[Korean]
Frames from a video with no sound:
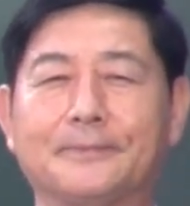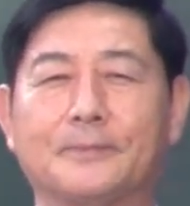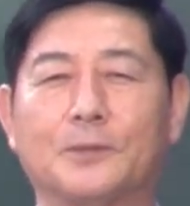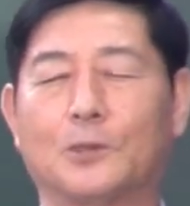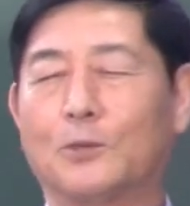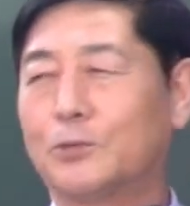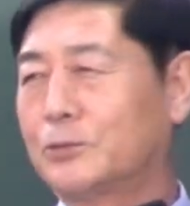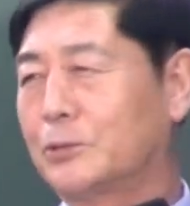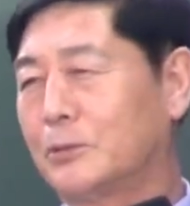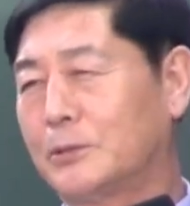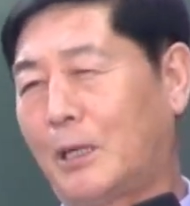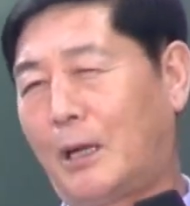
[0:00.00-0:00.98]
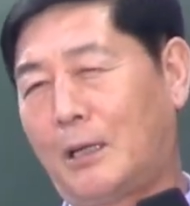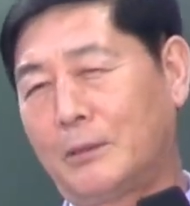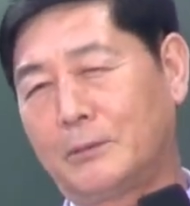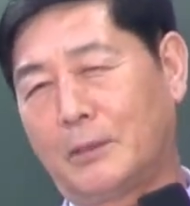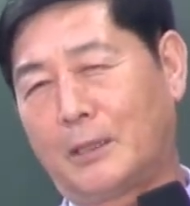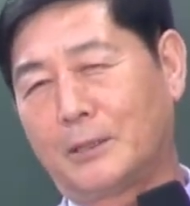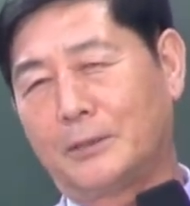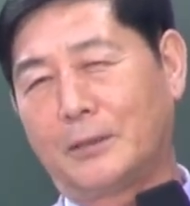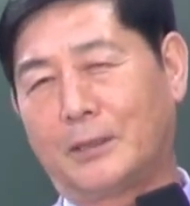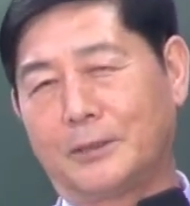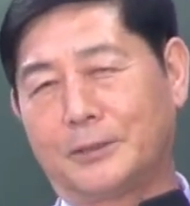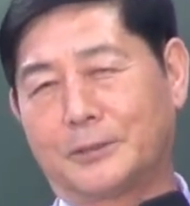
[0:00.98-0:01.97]
그러니까 우리 저 안 아리
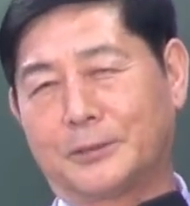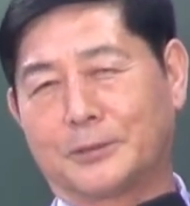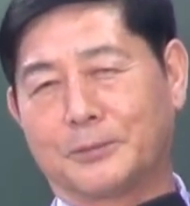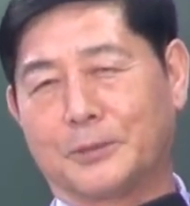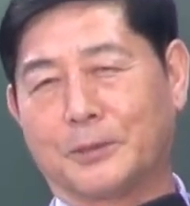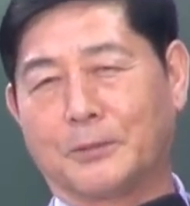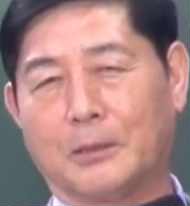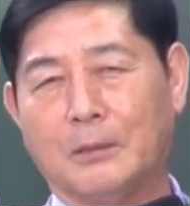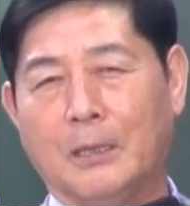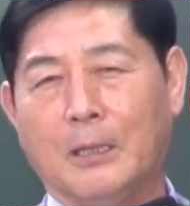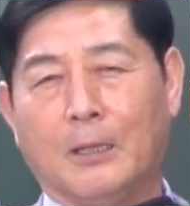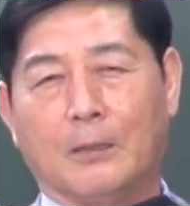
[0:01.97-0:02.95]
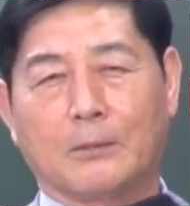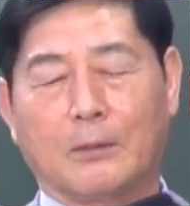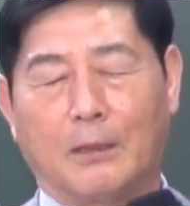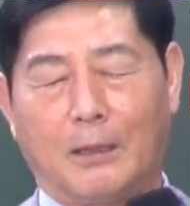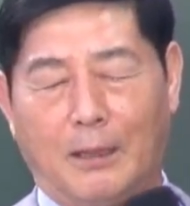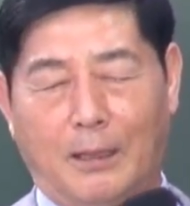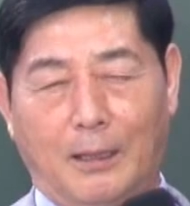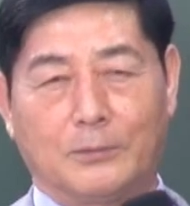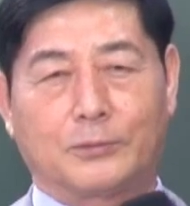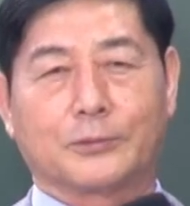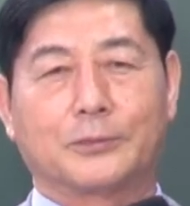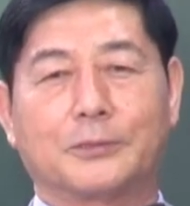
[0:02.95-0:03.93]
아이리스 있습니다만은 딱
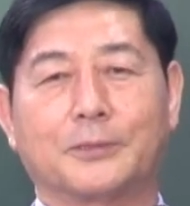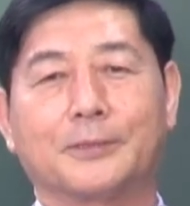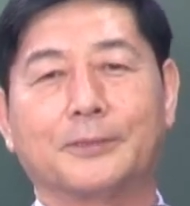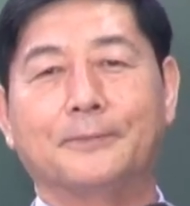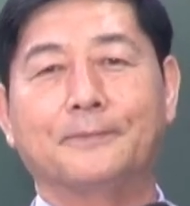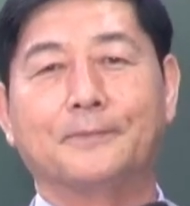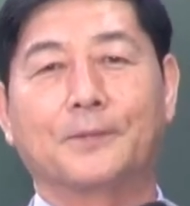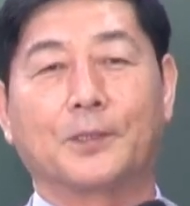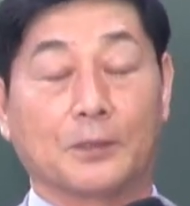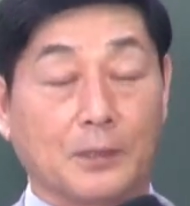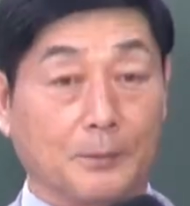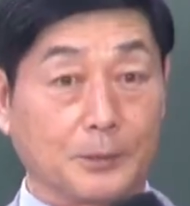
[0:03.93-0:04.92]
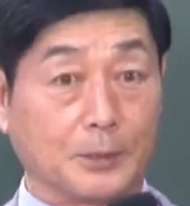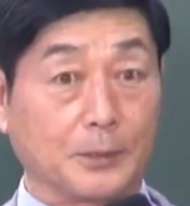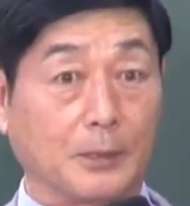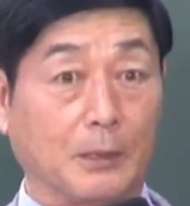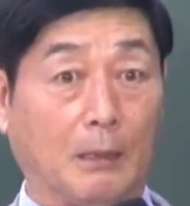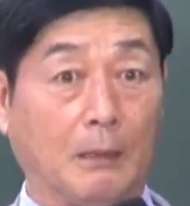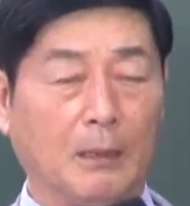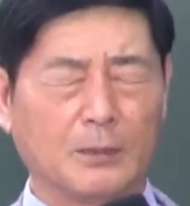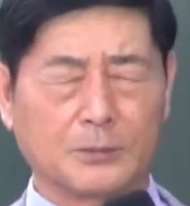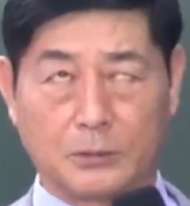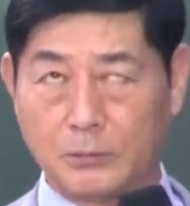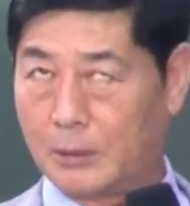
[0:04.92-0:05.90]
좋지 지금 경남에 사니까
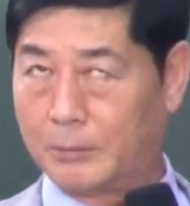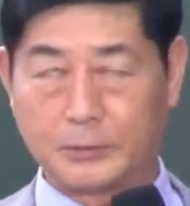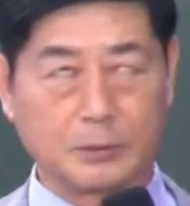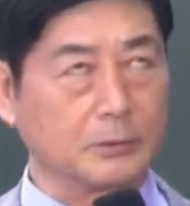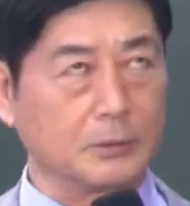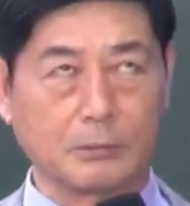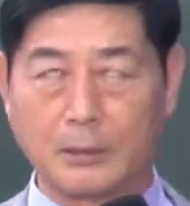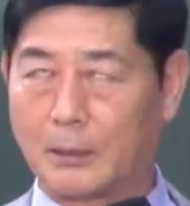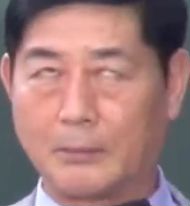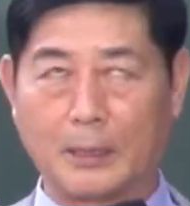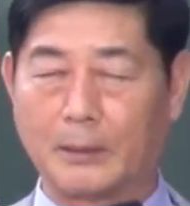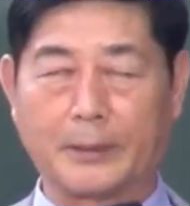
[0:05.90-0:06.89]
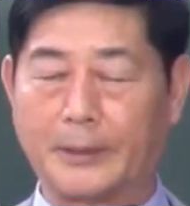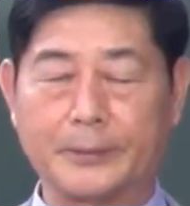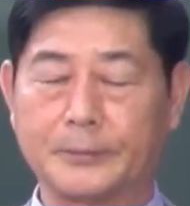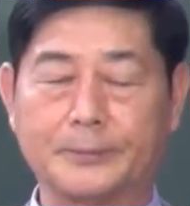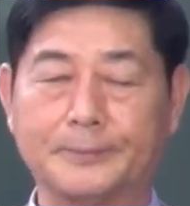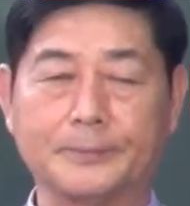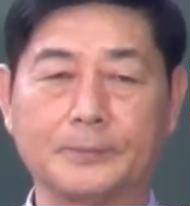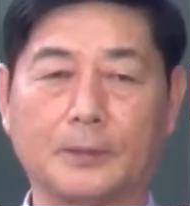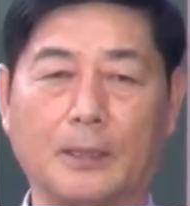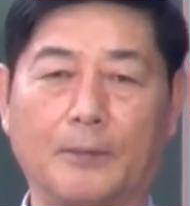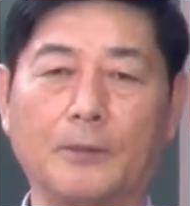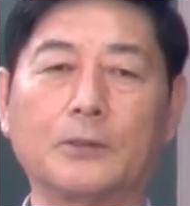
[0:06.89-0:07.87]
서울과 막 정신이 없다니까 막 이렇게 해가지고
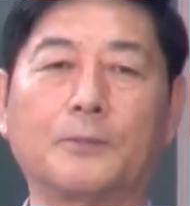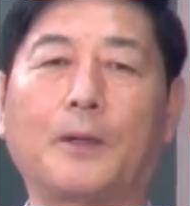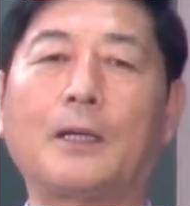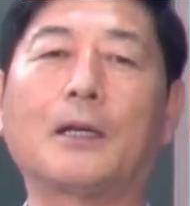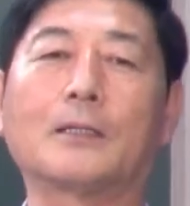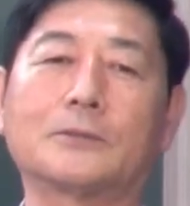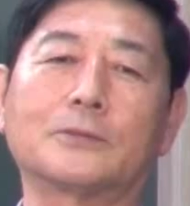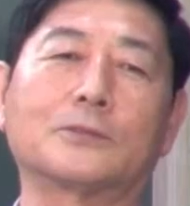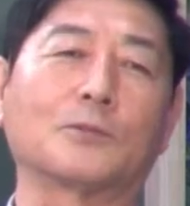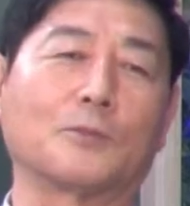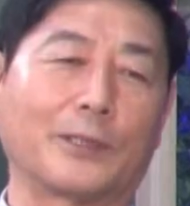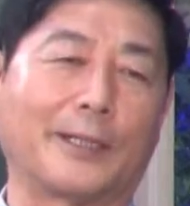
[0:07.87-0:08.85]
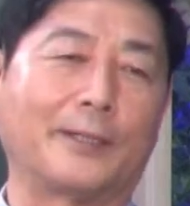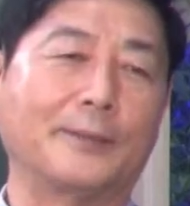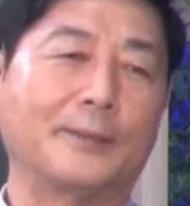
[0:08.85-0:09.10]
아 어디 팔려 갔을지도 몰라